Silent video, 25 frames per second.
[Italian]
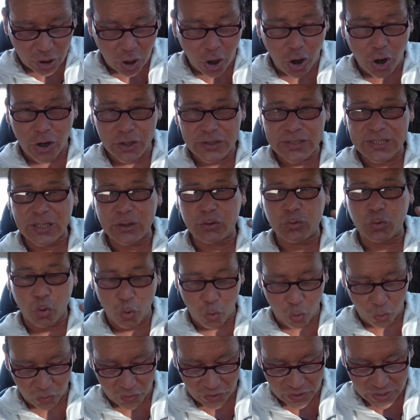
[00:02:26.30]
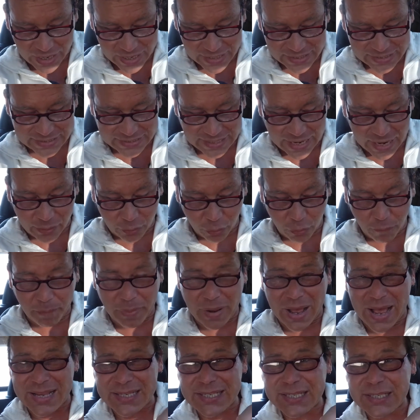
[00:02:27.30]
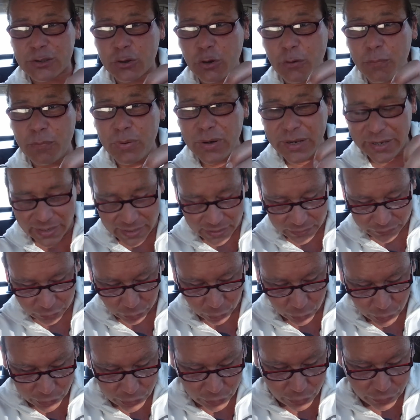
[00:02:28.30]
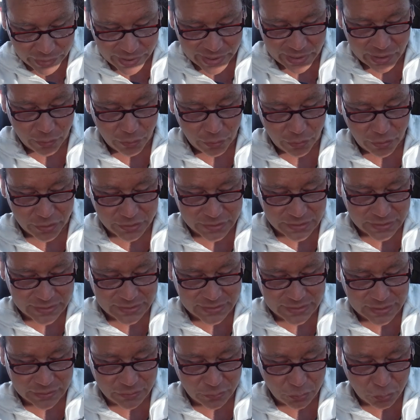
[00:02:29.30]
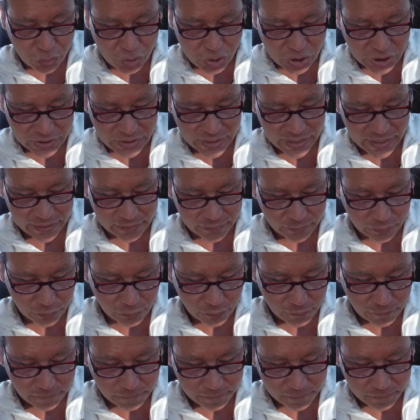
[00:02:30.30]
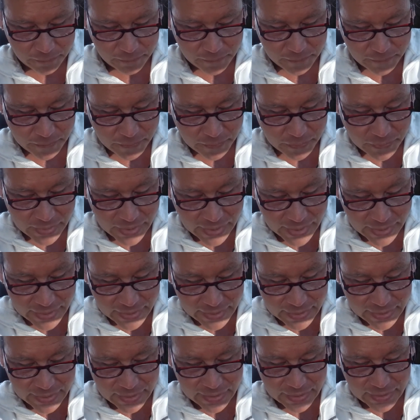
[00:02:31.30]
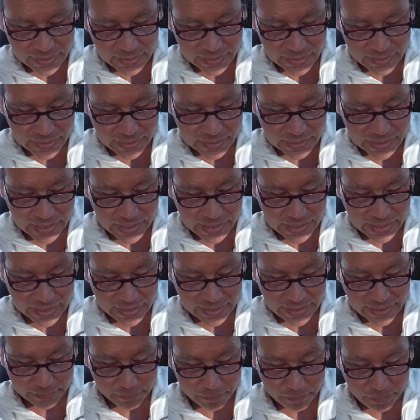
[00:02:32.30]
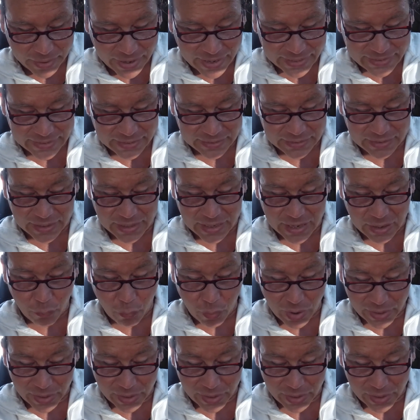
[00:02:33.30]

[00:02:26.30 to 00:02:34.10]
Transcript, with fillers: dose, torna il sacro passo obbligatorio. Ecco cosa sta succedendo. La campagna della